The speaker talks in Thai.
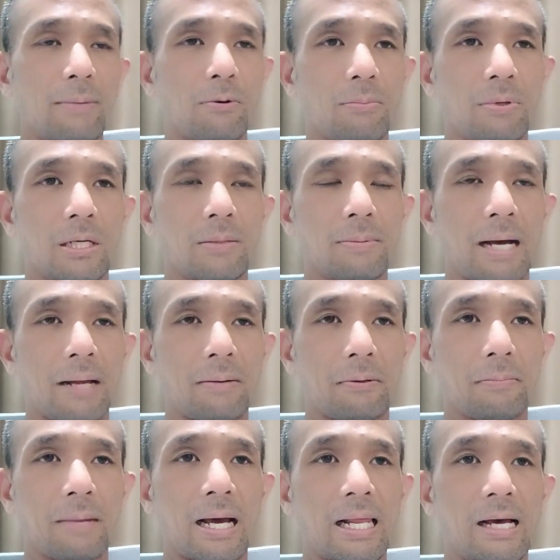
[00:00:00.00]
ผมเคยผ่านมั
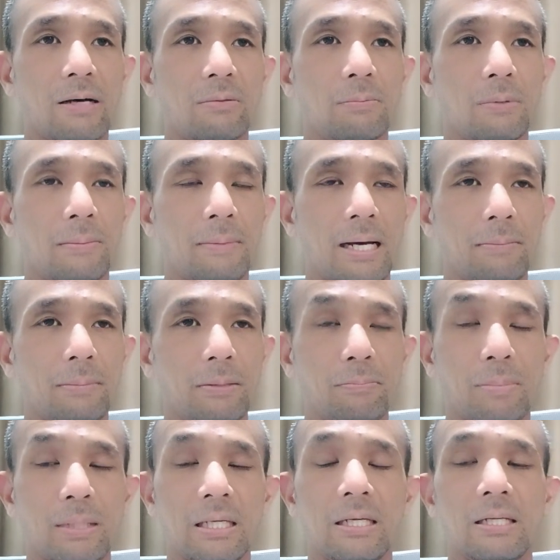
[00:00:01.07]
นมาแล้วประมาณเป็น
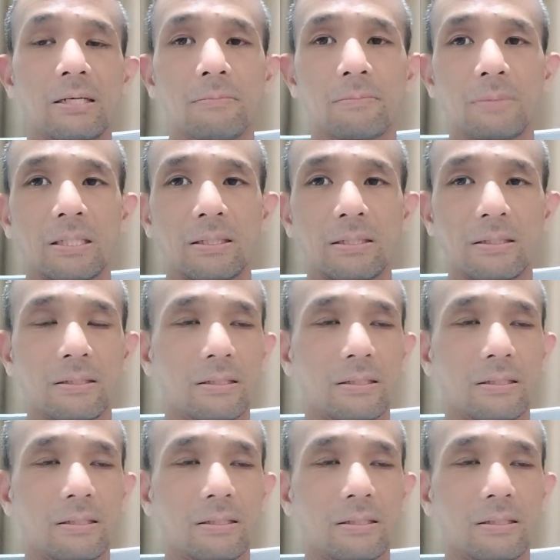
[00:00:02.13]
ปีนะเป็น